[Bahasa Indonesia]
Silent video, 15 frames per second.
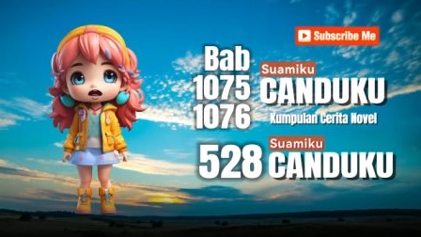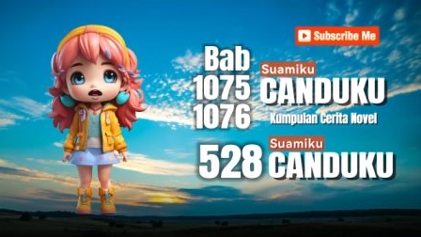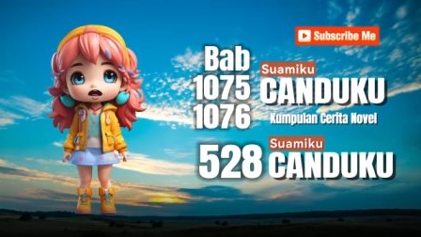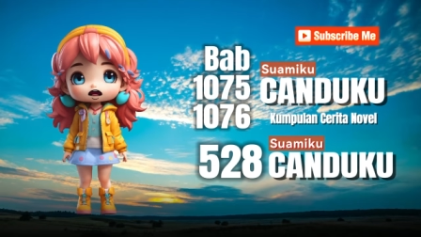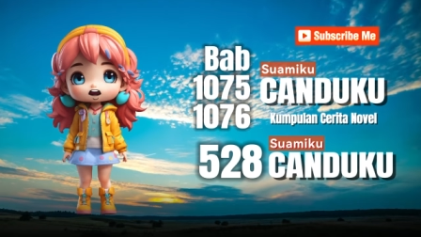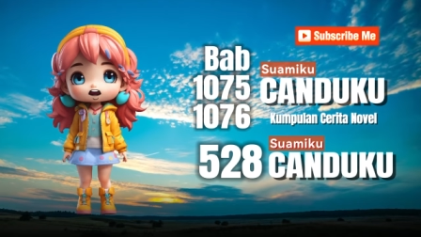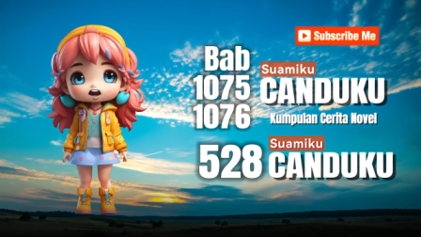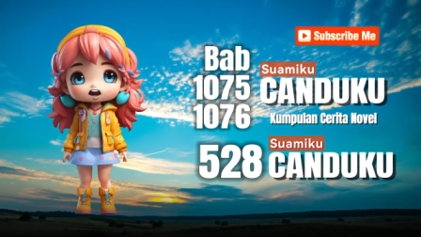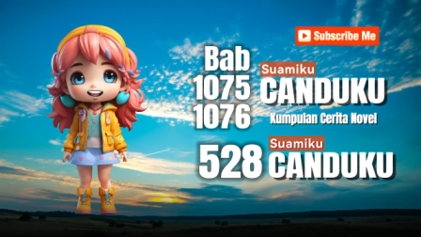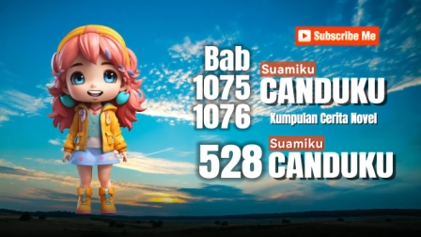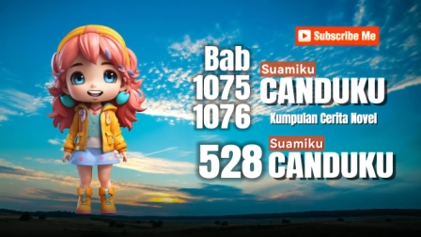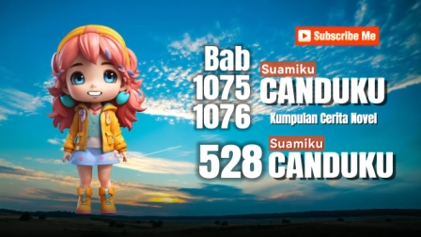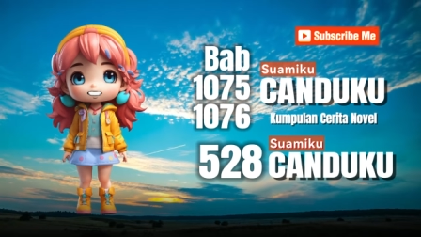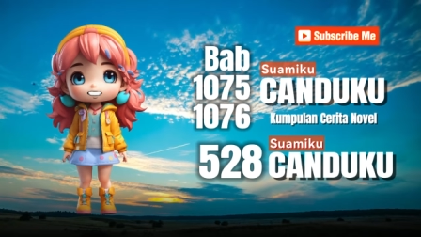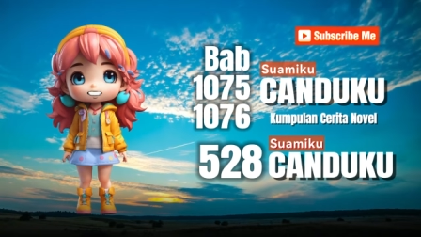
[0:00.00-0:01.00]
usah,
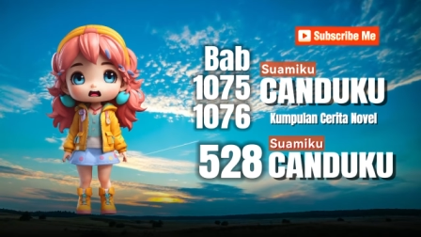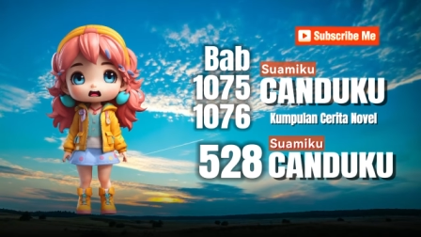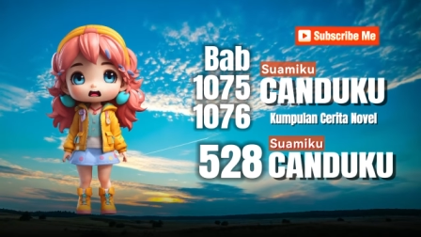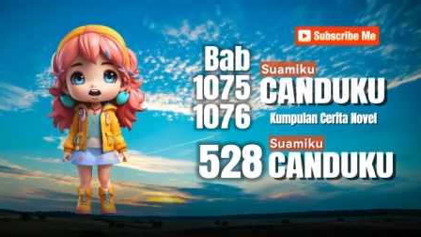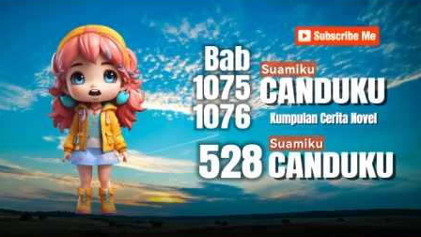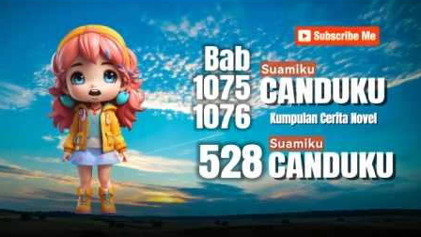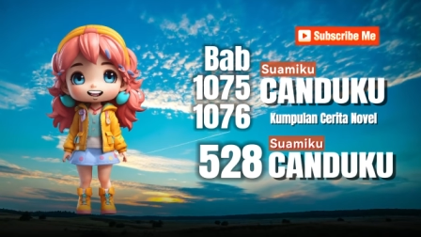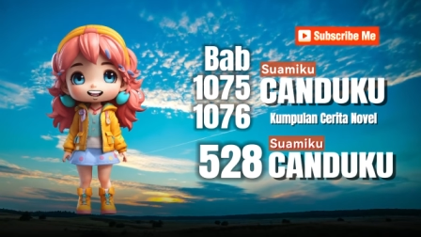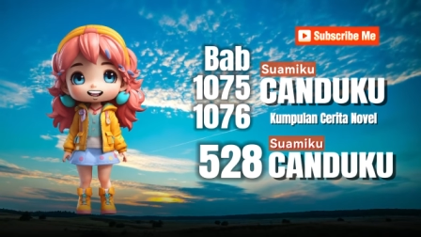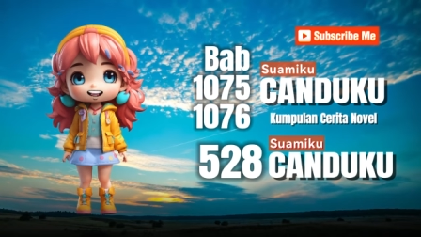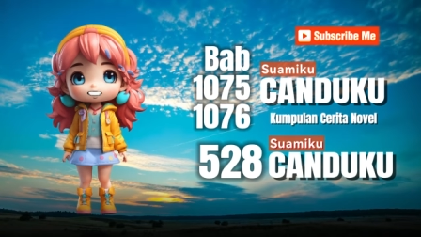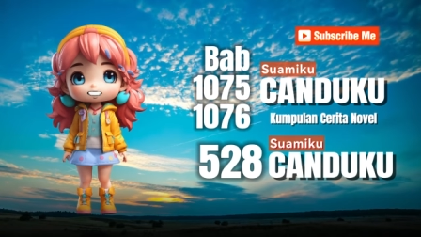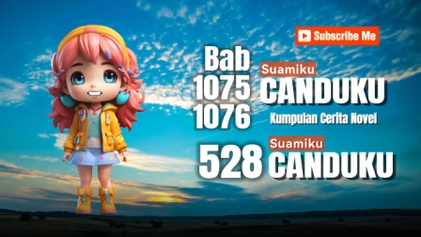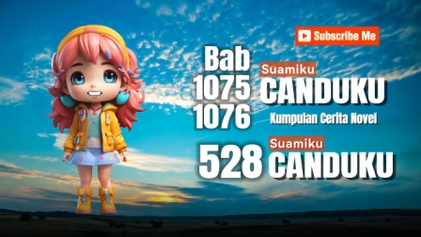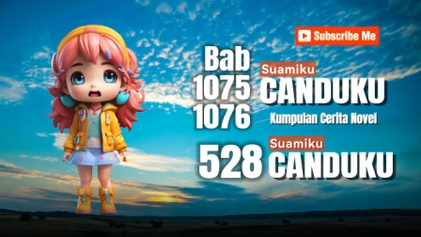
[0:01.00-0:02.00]
aku aja.
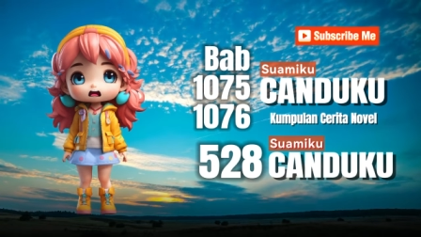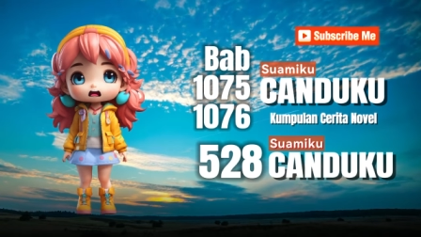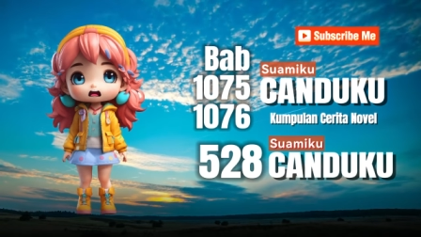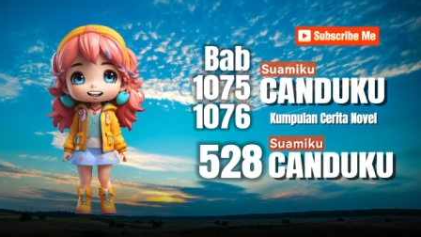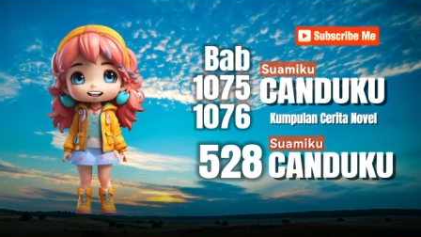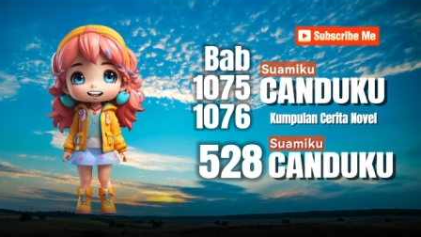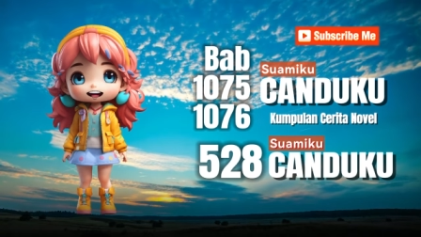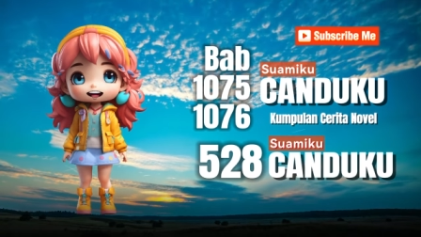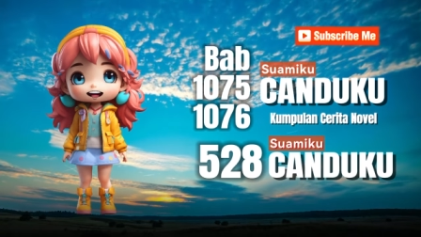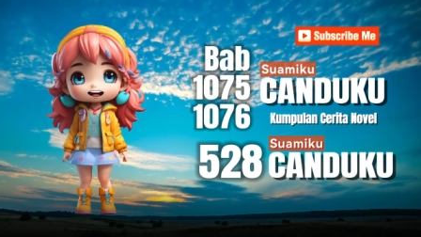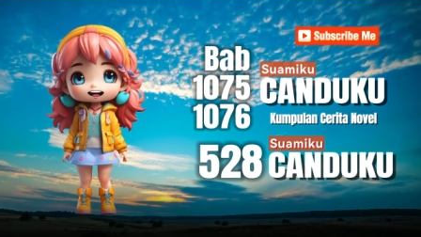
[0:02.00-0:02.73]
Kina menolak.